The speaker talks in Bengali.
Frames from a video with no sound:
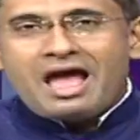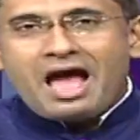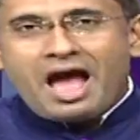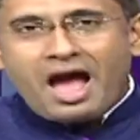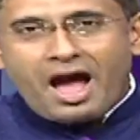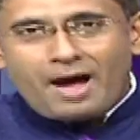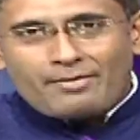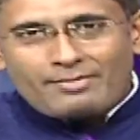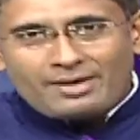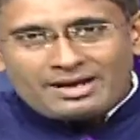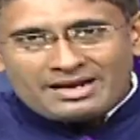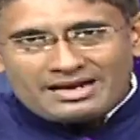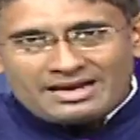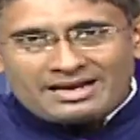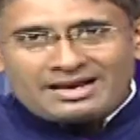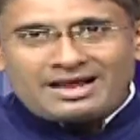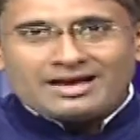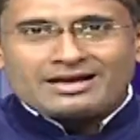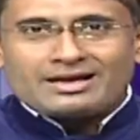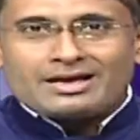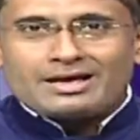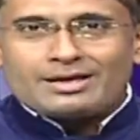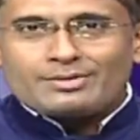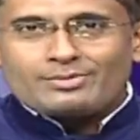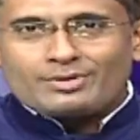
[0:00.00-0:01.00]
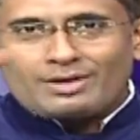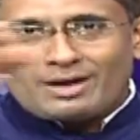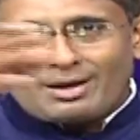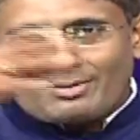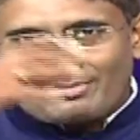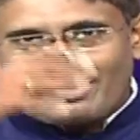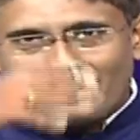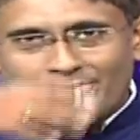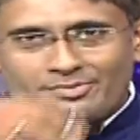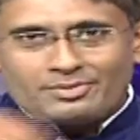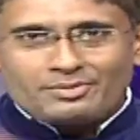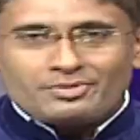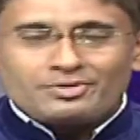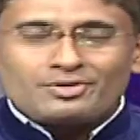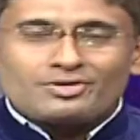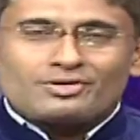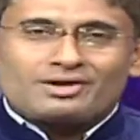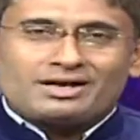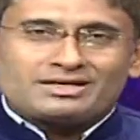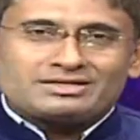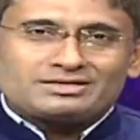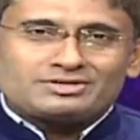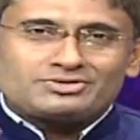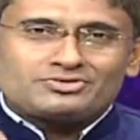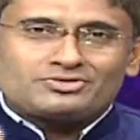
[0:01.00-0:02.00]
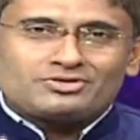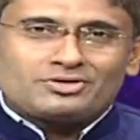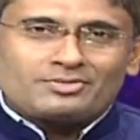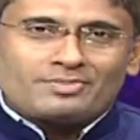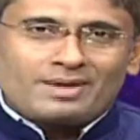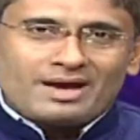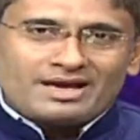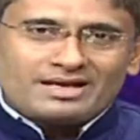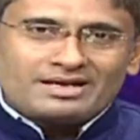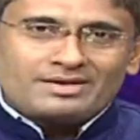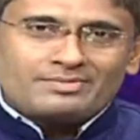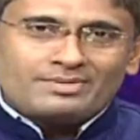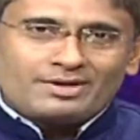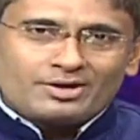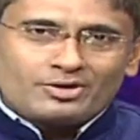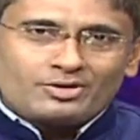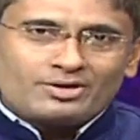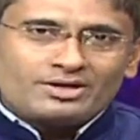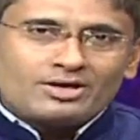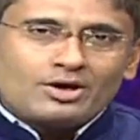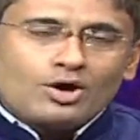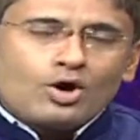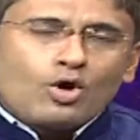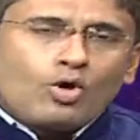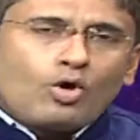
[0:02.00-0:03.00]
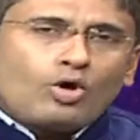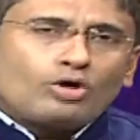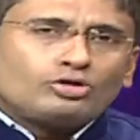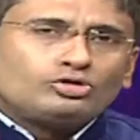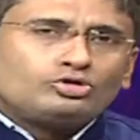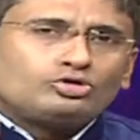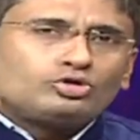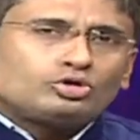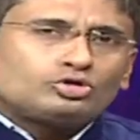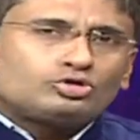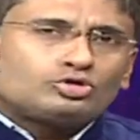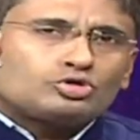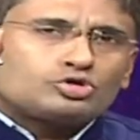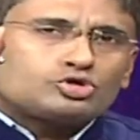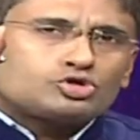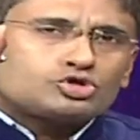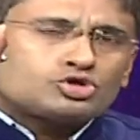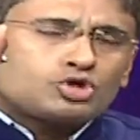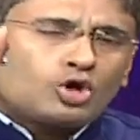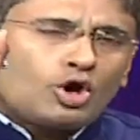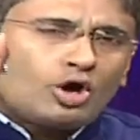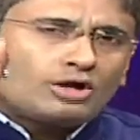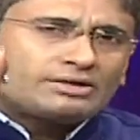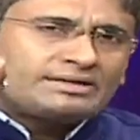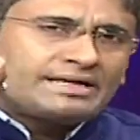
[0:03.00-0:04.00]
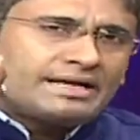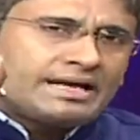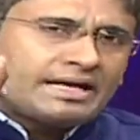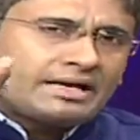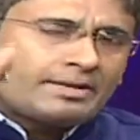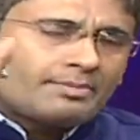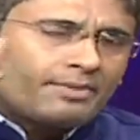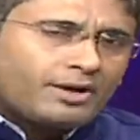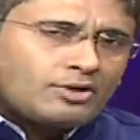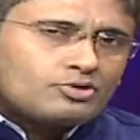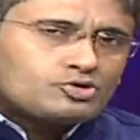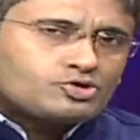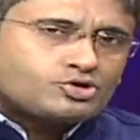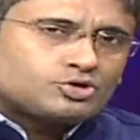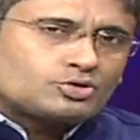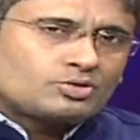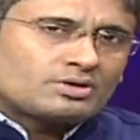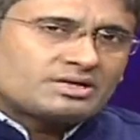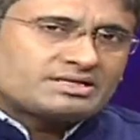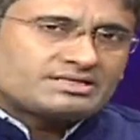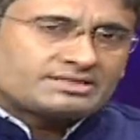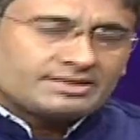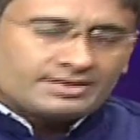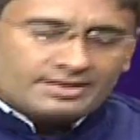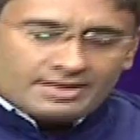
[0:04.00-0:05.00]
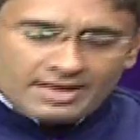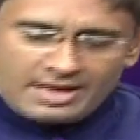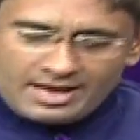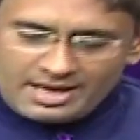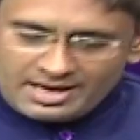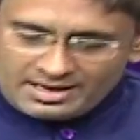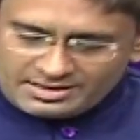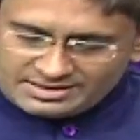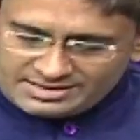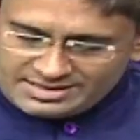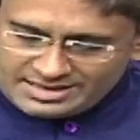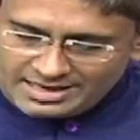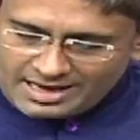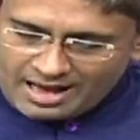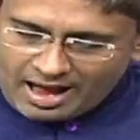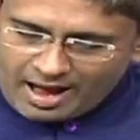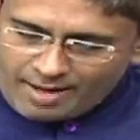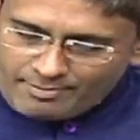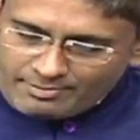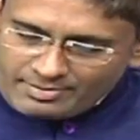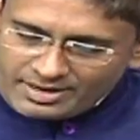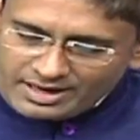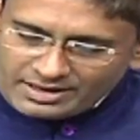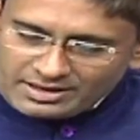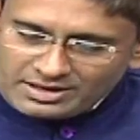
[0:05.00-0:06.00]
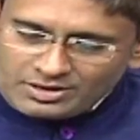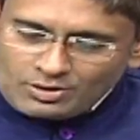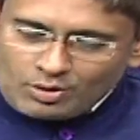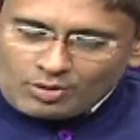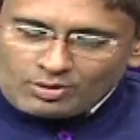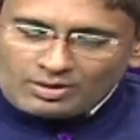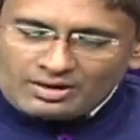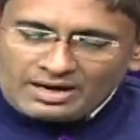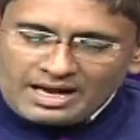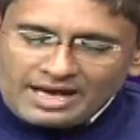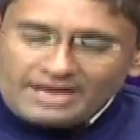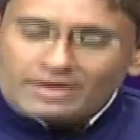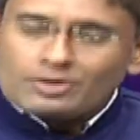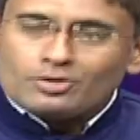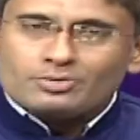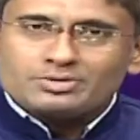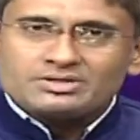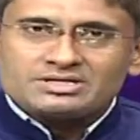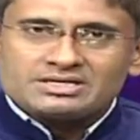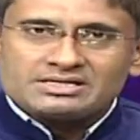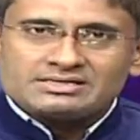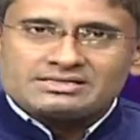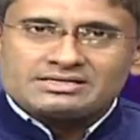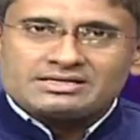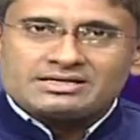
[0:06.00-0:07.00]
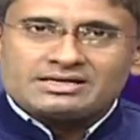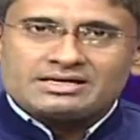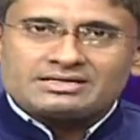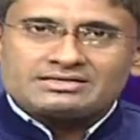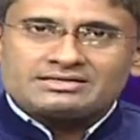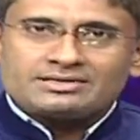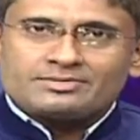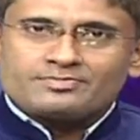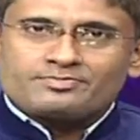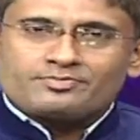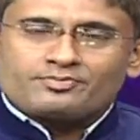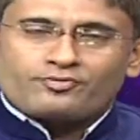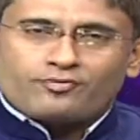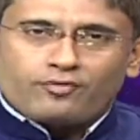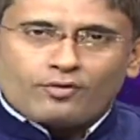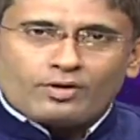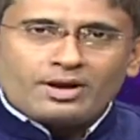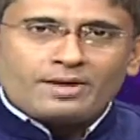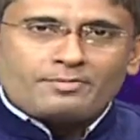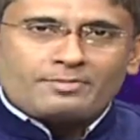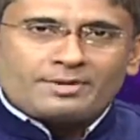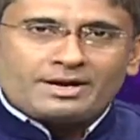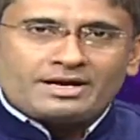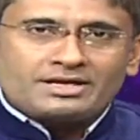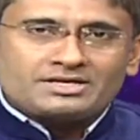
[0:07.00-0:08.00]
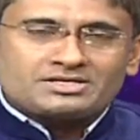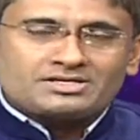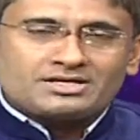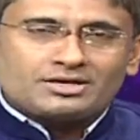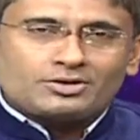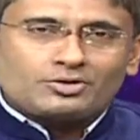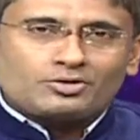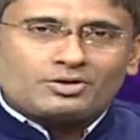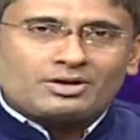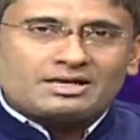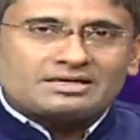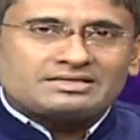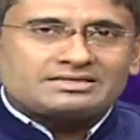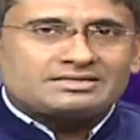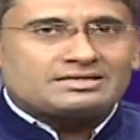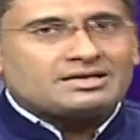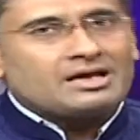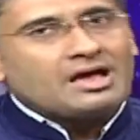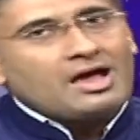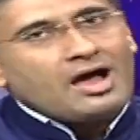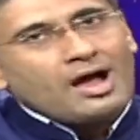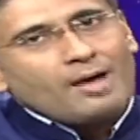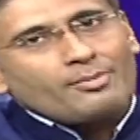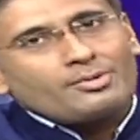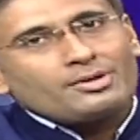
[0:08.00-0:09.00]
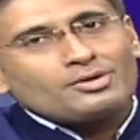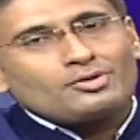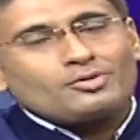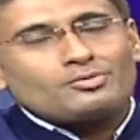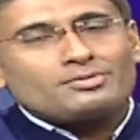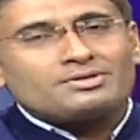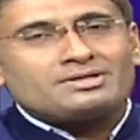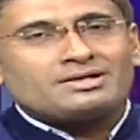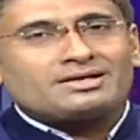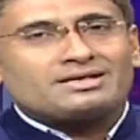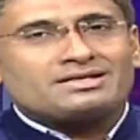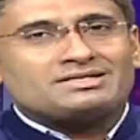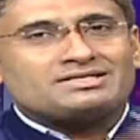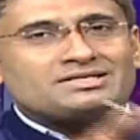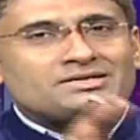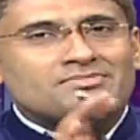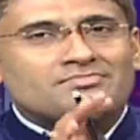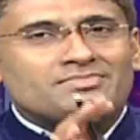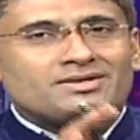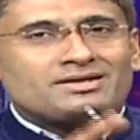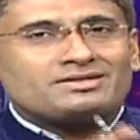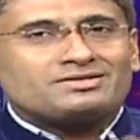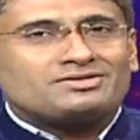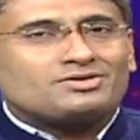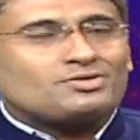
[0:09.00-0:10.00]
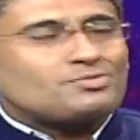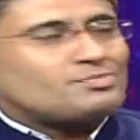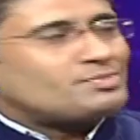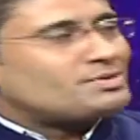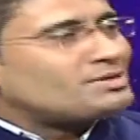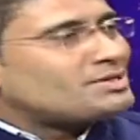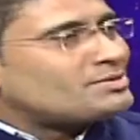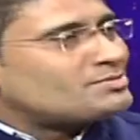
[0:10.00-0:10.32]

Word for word: আমার এলাকায় এবং আমরা বিভিন্ন কাজের জন্য বাইরে বেরোই অন্তত সদেরেক মানুষ করেছেন যে আমরা কি অনলাইন অভিশাস্ত্রীর কাছে ফোনে প্রেডিকশন করাচ্ছি আমরা কি অভিদাকে চেম্বারে যেরকম পেতাম